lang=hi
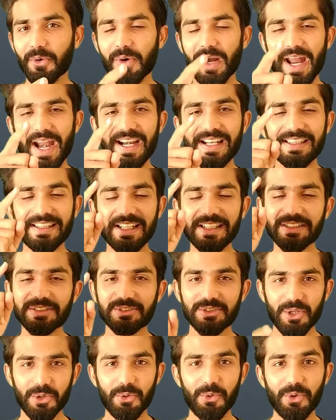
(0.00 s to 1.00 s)
को एंड तक
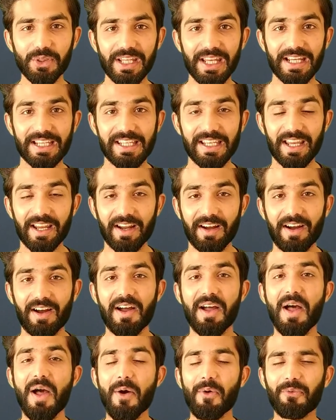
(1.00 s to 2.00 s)
जरूर देखिएगा
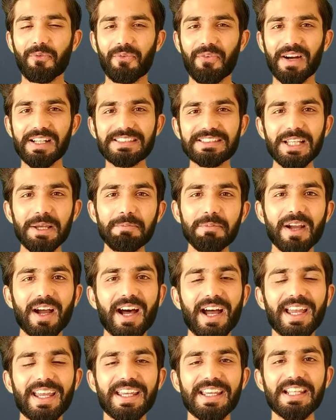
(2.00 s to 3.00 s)
व्हाट्सअप
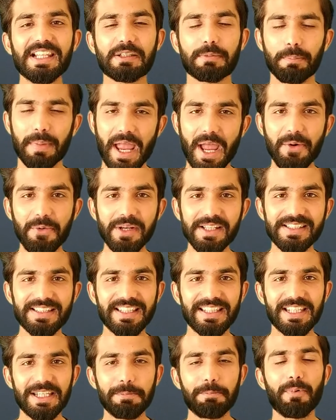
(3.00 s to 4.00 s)
गाइस मैं
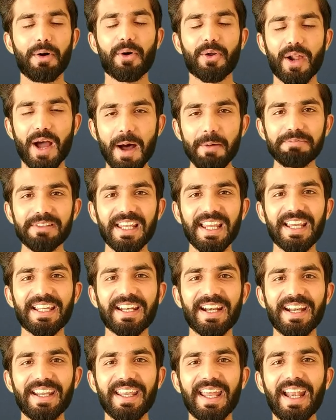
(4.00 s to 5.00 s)
वसीब और आप
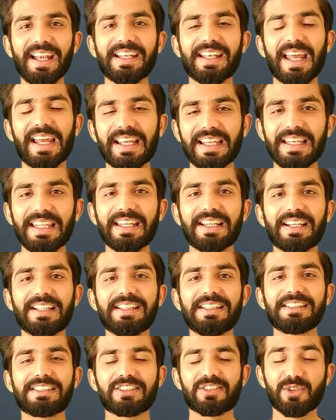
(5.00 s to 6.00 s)
देख रहे हैं
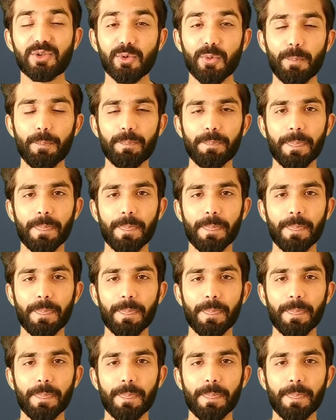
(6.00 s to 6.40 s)
टेक्निकल स्नू